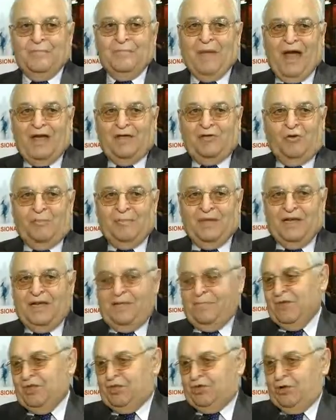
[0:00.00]
ma io mi
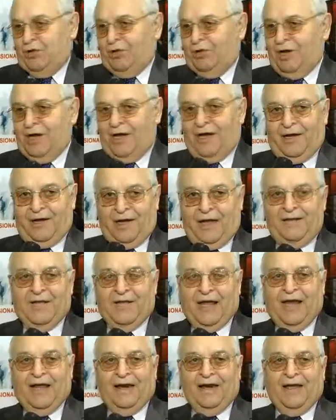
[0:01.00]
limito eh, a
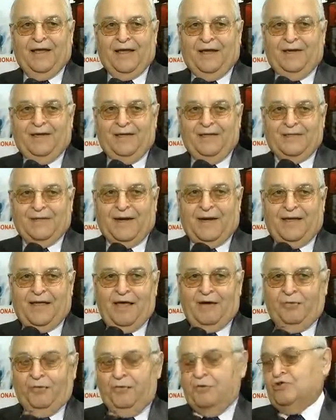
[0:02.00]
indicarne i tre
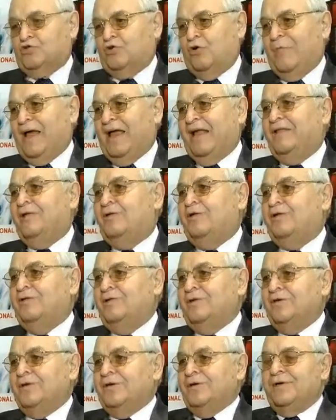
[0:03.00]
che conosco
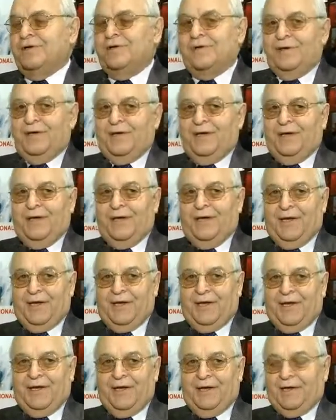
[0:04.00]
meglio
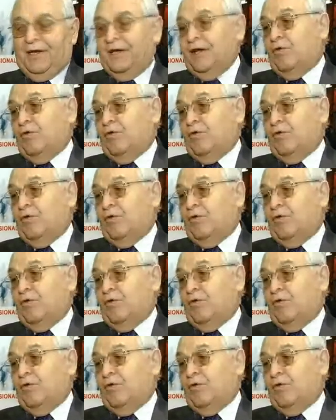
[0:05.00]
eh, che